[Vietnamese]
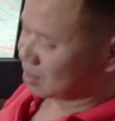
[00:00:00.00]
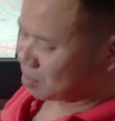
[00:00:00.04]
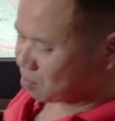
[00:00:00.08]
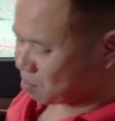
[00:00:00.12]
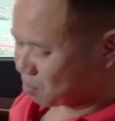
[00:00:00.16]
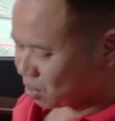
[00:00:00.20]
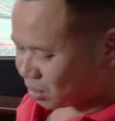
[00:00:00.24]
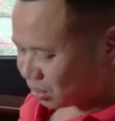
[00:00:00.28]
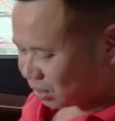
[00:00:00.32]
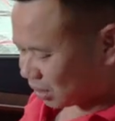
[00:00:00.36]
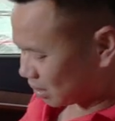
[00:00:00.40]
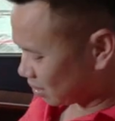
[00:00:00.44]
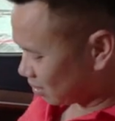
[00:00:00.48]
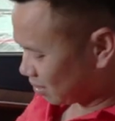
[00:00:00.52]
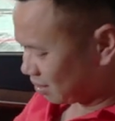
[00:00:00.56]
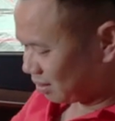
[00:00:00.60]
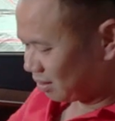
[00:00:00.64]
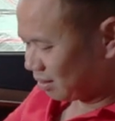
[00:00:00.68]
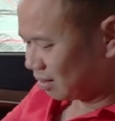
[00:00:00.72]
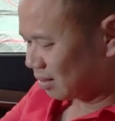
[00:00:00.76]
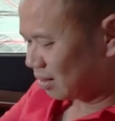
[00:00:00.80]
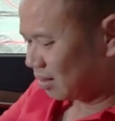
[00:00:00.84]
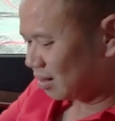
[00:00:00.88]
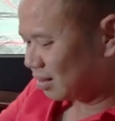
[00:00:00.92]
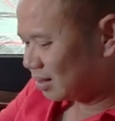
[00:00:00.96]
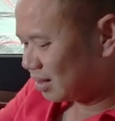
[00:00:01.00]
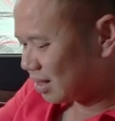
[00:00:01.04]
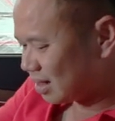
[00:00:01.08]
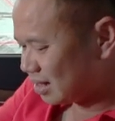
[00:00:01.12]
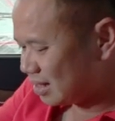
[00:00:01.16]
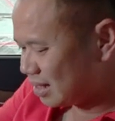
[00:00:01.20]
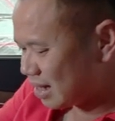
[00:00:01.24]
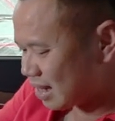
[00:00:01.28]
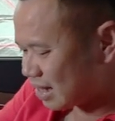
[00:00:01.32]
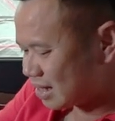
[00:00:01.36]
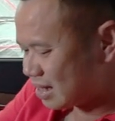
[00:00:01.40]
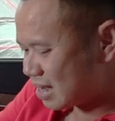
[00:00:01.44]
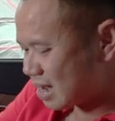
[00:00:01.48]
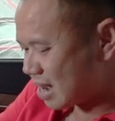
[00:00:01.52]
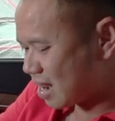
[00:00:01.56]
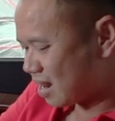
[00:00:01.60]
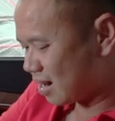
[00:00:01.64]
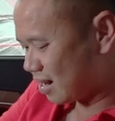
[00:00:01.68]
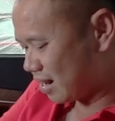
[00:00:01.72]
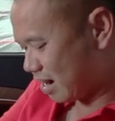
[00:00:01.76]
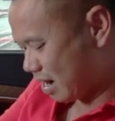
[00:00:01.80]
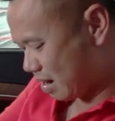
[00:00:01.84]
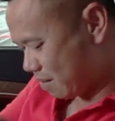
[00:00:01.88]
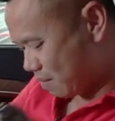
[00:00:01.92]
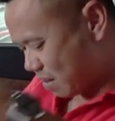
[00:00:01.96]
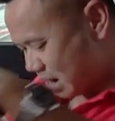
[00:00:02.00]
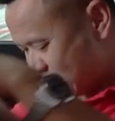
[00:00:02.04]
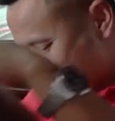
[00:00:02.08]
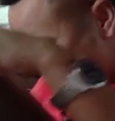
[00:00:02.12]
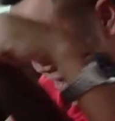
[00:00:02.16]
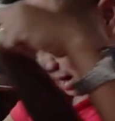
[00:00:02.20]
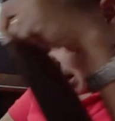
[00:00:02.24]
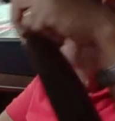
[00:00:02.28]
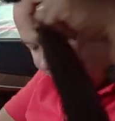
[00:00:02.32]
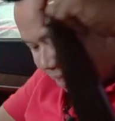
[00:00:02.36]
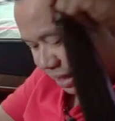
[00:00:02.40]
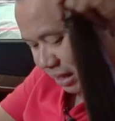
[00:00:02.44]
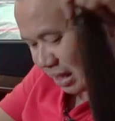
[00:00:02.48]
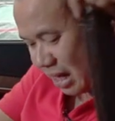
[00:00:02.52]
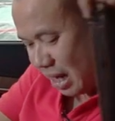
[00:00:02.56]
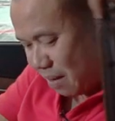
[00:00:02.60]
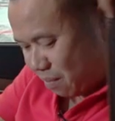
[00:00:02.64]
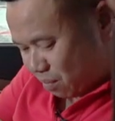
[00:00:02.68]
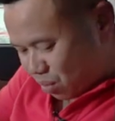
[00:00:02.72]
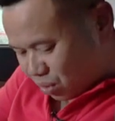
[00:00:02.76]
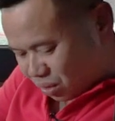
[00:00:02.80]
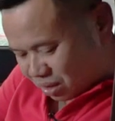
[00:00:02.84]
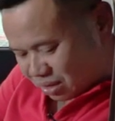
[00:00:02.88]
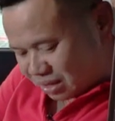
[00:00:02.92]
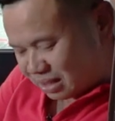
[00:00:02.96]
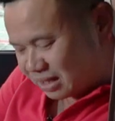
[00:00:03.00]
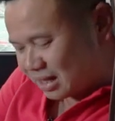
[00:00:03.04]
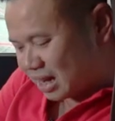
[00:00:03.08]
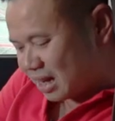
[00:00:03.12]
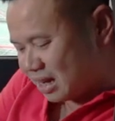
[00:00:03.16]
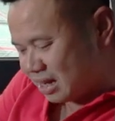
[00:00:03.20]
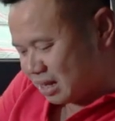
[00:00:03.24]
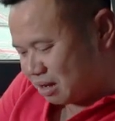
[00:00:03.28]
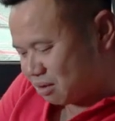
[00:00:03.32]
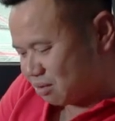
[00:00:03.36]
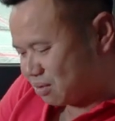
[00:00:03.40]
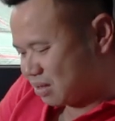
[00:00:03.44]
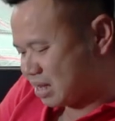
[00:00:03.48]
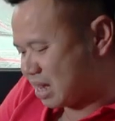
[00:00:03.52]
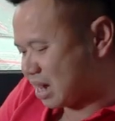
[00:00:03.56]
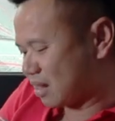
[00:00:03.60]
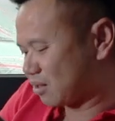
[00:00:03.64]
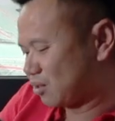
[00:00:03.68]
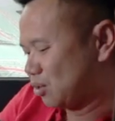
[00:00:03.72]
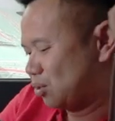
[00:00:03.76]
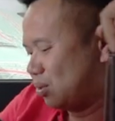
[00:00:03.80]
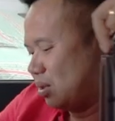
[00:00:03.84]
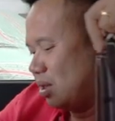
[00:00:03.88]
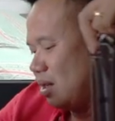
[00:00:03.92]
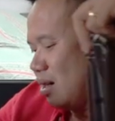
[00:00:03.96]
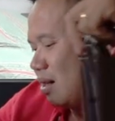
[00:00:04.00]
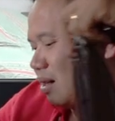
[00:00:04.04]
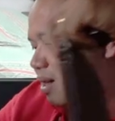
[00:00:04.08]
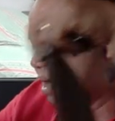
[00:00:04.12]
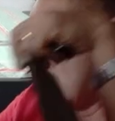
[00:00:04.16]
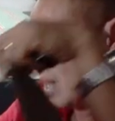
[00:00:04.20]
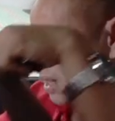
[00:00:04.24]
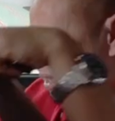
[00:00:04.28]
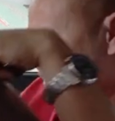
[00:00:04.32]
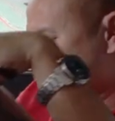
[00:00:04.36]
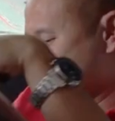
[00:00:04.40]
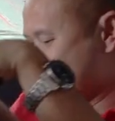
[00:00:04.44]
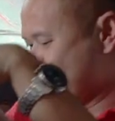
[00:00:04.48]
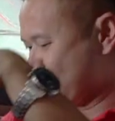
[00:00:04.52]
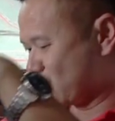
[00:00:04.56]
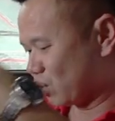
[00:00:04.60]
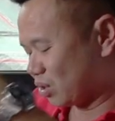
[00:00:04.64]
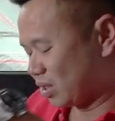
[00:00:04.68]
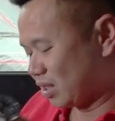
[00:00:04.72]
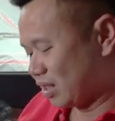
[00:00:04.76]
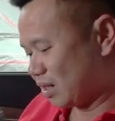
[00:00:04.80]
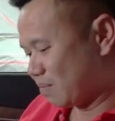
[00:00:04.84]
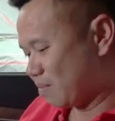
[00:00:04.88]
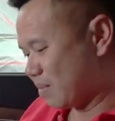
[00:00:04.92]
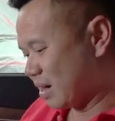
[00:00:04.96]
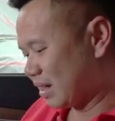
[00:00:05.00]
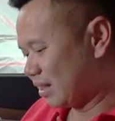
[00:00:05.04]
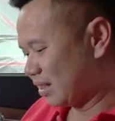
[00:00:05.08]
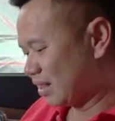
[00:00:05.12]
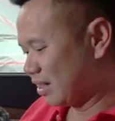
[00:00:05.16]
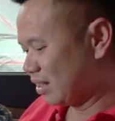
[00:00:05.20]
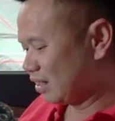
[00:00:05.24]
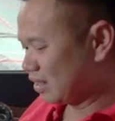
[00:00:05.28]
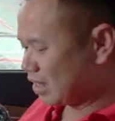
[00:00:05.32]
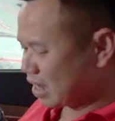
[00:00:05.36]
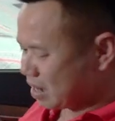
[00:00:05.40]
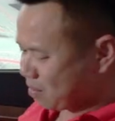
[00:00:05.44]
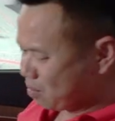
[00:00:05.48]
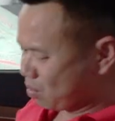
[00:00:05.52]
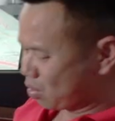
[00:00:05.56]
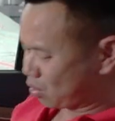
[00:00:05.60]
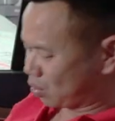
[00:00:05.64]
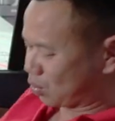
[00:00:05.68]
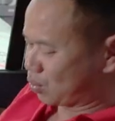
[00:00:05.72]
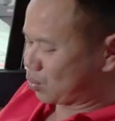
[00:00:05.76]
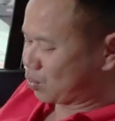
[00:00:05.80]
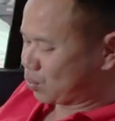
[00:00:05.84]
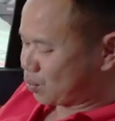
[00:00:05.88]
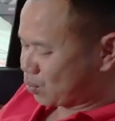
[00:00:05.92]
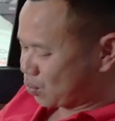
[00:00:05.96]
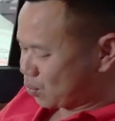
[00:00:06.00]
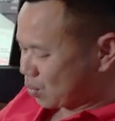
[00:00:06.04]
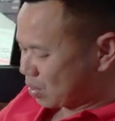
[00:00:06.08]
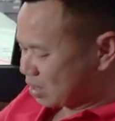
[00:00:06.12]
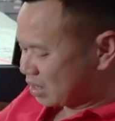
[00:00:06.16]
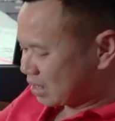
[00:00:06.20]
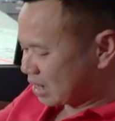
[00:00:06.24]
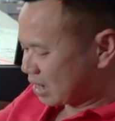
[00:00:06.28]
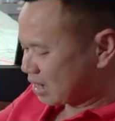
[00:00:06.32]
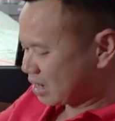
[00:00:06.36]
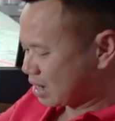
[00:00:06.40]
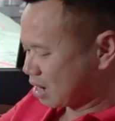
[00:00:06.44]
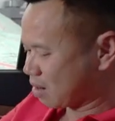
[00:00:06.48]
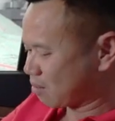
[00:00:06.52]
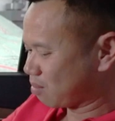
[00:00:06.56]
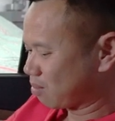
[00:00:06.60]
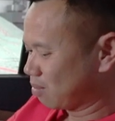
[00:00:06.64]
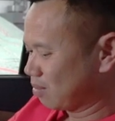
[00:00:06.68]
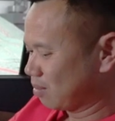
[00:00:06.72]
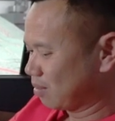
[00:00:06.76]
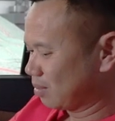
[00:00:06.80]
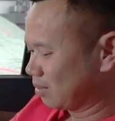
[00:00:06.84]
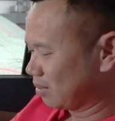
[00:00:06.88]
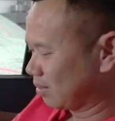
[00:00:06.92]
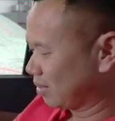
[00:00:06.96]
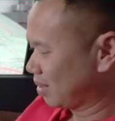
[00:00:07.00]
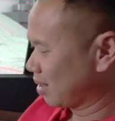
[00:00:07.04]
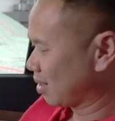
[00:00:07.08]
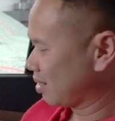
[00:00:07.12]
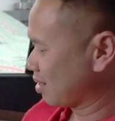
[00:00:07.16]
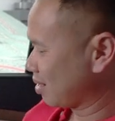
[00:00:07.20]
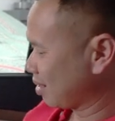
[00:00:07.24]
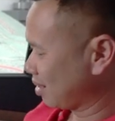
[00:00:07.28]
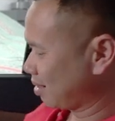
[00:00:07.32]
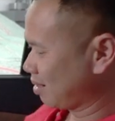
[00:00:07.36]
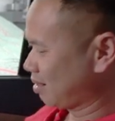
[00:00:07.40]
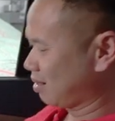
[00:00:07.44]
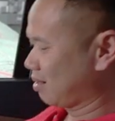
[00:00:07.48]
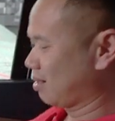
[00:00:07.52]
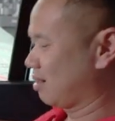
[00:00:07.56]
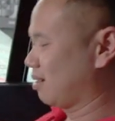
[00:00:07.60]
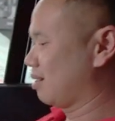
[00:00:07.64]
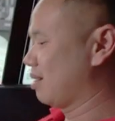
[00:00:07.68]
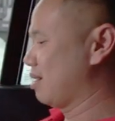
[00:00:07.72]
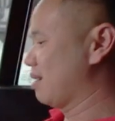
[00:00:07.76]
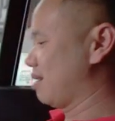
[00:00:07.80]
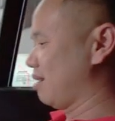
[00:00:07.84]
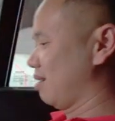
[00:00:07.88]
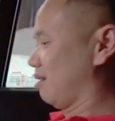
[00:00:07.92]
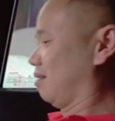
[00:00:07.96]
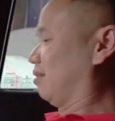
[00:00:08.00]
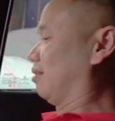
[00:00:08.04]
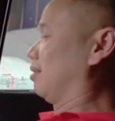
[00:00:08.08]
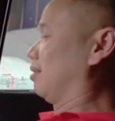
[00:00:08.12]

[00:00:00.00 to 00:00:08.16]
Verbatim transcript: mọi thứ rất nhẹ nhàng êm ái thêm một giai điệu nhạc du dương thêm một chiếc máy tính thêm một cuốn sách đọc thực sự nó là